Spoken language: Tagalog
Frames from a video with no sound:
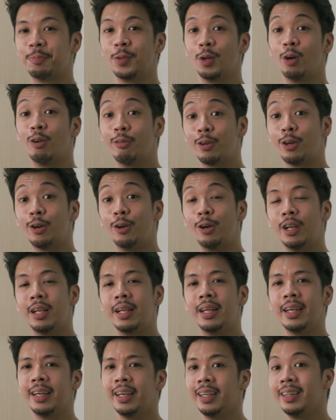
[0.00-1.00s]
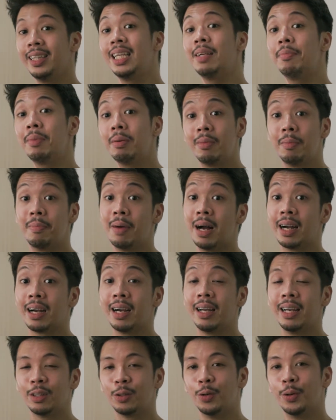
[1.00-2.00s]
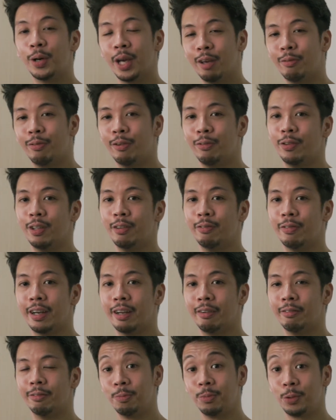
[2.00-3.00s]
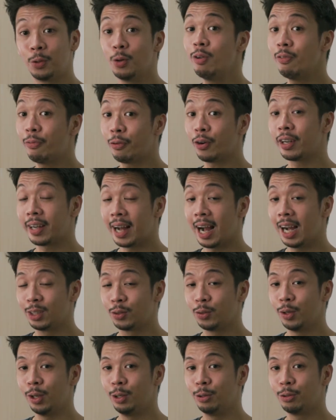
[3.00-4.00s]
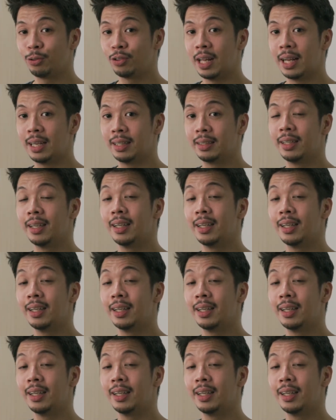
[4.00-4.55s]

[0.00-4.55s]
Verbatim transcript: Overall, hindi naman mabagal itong A55. Kung for casual use lang,